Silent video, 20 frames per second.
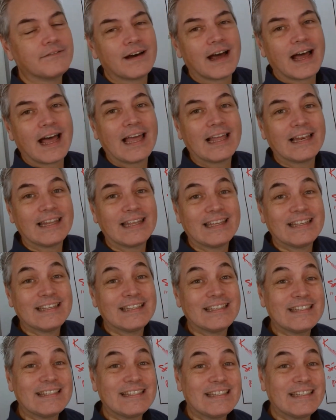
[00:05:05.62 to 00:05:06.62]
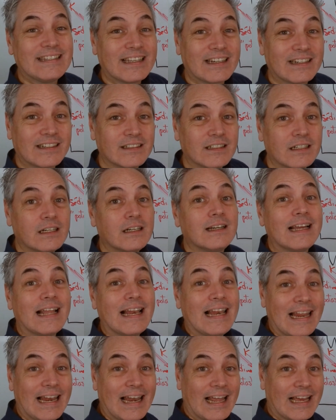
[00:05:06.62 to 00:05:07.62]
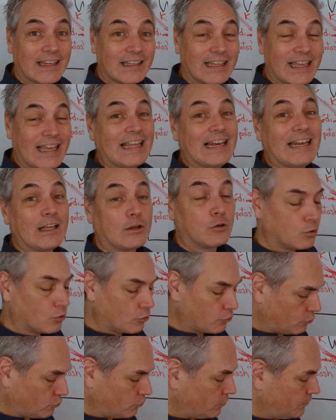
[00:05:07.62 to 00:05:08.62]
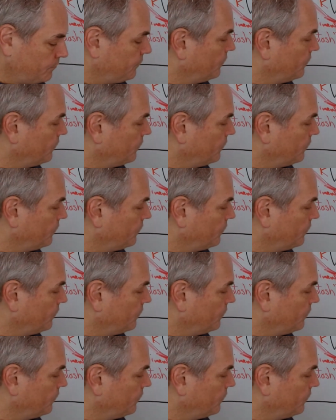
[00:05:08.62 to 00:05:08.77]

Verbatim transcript: va aller ici dans les lacs et les cours d'eau.